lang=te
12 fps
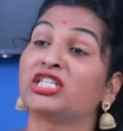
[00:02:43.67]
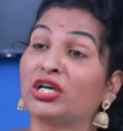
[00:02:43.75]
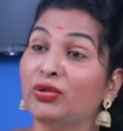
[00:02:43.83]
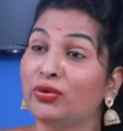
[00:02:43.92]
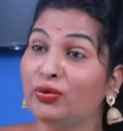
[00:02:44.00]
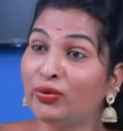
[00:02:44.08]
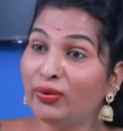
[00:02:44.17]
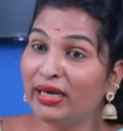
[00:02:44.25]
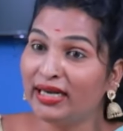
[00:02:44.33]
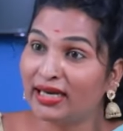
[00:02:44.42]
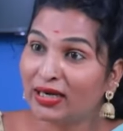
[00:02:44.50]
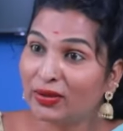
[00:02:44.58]

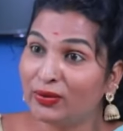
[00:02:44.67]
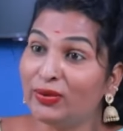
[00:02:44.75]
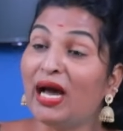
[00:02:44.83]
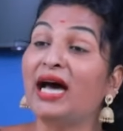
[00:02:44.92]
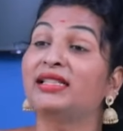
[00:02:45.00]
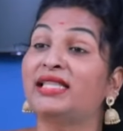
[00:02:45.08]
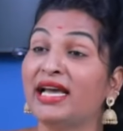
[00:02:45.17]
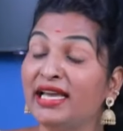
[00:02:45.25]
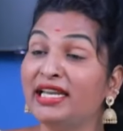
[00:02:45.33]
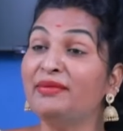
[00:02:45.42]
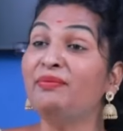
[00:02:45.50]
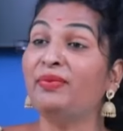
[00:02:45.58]
చదువుకునేటట్లు ఆ
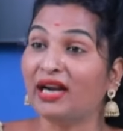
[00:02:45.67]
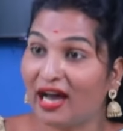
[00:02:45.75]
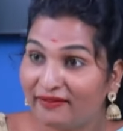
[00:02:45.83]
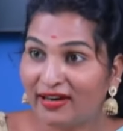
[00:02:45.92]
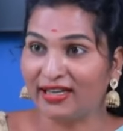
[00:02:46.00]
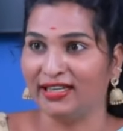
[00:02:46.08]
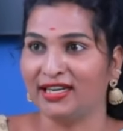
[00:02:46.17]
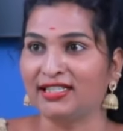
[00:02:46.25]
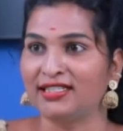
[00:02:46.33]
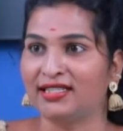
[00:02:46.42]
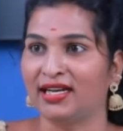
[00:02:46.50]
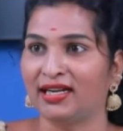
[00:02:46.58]
ధైర్యం రావాలి
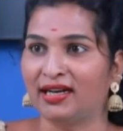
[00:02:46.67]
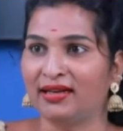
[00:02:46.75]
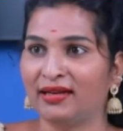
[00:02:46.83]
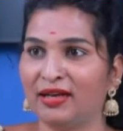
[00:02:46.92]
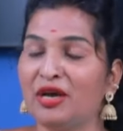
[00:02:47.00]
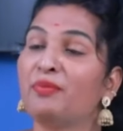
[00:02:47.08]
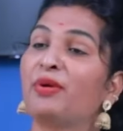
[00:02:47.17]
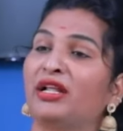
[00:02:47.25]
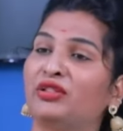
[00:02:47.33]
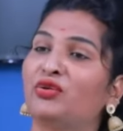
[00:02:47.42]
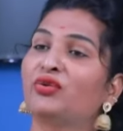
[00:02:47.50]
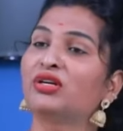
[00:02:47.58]
ఖచ్చితంగా
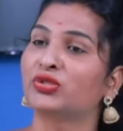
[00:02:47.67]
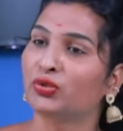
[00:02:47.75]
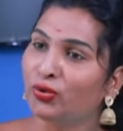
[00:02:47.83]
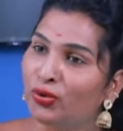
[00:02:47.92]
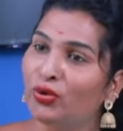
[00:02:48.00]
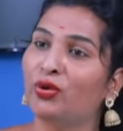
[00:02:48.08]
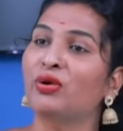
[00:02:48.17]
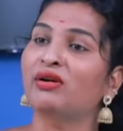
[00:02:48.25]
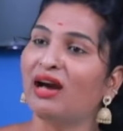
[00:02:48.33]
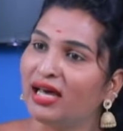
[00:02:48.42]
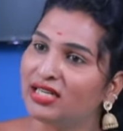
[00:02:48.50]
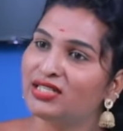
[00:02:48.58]
ప్రతి ఒక్క స్కూల్లో
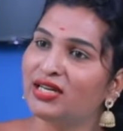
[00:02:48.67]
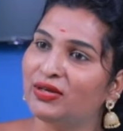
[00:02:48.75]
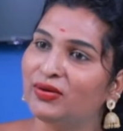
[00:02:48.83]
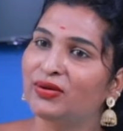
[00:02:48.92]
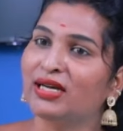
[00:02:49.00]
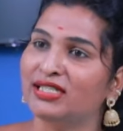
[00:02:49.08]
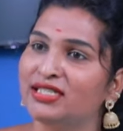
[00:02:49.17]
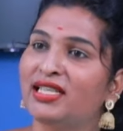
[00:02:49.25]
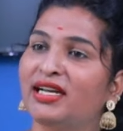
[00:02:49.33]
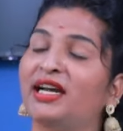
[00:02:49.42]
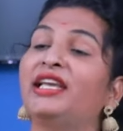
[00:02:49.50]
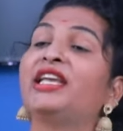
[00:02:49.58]
కాలేజీలలో
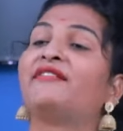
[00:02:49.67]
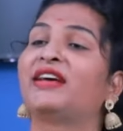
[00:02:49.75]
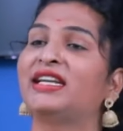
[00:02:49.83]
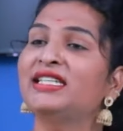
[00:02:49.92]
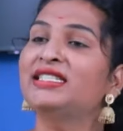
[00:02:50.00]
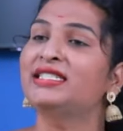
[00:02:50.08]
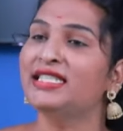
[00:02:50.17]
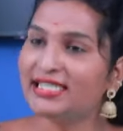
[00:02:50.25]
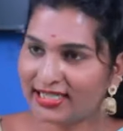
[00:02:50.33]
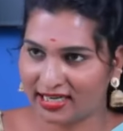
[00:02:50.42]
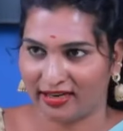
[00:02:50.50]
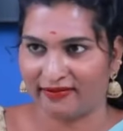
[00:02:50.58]
ఖచ్చితంగా ఈ అవేర్నెస్
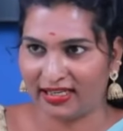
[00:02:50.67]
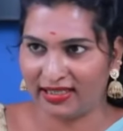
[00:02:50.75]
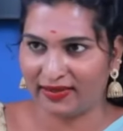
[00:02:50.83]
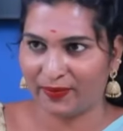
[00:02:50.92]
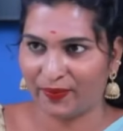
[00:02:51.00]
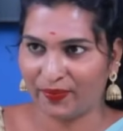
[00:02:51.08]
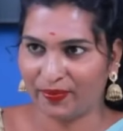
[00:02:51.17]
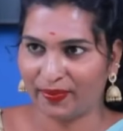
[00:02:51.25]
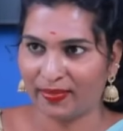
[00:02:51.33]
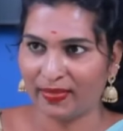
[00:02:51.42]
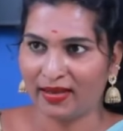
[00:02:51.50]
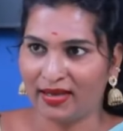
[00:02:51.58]
తీసుకురావాలి
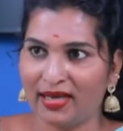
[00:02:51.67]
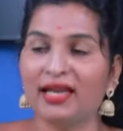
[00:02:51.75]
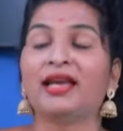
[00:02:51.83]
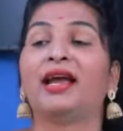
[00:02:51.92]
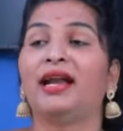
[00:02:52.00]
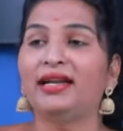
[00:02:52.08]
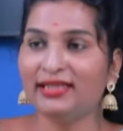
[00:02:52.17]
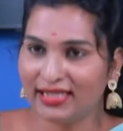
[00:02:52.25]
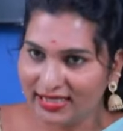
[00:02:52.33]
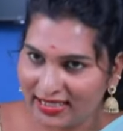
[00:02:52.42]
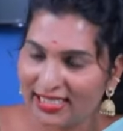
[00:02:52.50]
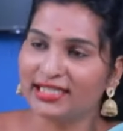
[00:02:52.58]

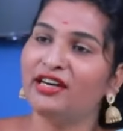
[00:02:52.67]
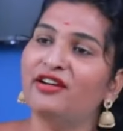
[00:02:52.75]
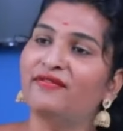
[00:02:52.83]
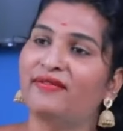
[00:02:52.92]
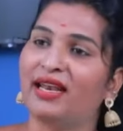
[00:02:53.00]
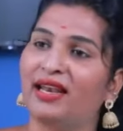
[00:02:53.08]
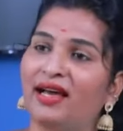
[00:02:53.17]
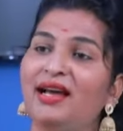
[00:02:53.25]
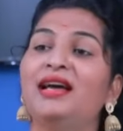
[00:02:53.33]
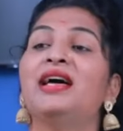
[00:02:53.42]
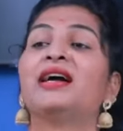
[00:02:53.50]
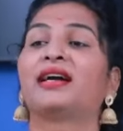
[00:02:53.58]
దీన్ని తీసుకురావడం వల్ల
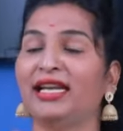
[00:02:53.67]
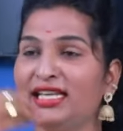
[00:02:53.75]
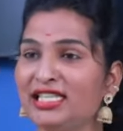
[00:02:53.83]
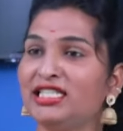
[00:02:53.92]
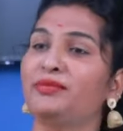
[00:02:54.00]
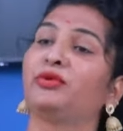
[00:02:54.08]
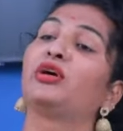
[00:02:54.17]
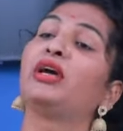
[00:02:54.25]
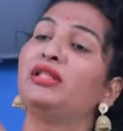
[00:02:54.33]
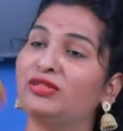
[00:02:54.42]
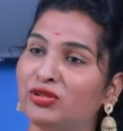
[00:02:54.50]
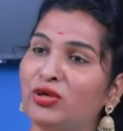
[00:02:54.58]
కనీసం
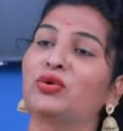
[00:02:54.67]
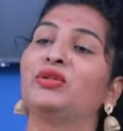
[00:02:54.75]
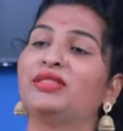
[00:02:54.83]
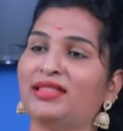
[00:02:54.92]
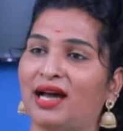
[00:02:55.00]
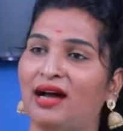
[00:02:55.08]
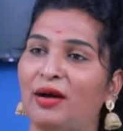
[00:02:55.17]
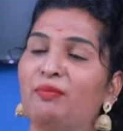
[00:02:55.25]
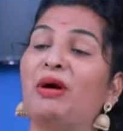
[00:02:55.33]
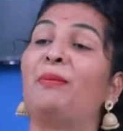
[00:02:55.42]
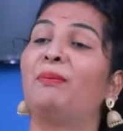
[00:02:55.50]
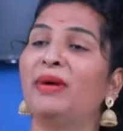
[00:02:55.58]
ఎంతో కొంత
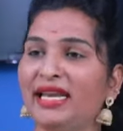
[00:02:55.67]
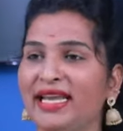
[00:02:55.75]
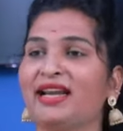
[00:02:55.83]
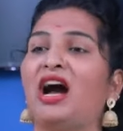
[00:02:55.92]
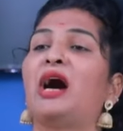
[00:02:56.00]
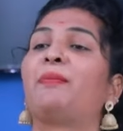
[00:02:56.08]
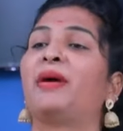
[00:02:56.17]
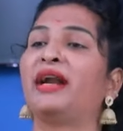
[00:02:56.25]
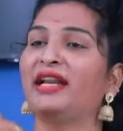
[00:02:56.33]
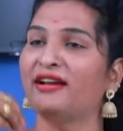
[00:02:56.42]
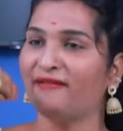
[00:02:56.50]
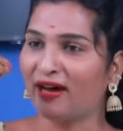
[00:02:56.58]
మమ్మల్ని
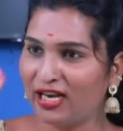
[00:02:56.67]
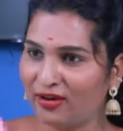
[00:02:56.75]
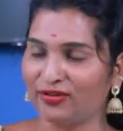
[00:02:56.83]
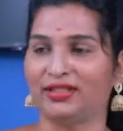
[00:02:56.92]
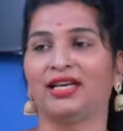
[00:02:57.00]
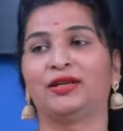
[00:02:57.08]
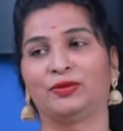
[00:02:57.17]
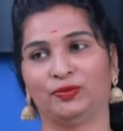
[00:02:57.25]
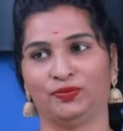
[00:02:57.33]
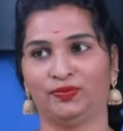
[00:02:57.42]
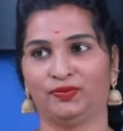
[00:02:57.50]
కాపాడిన వాళ్ళు అవుతారు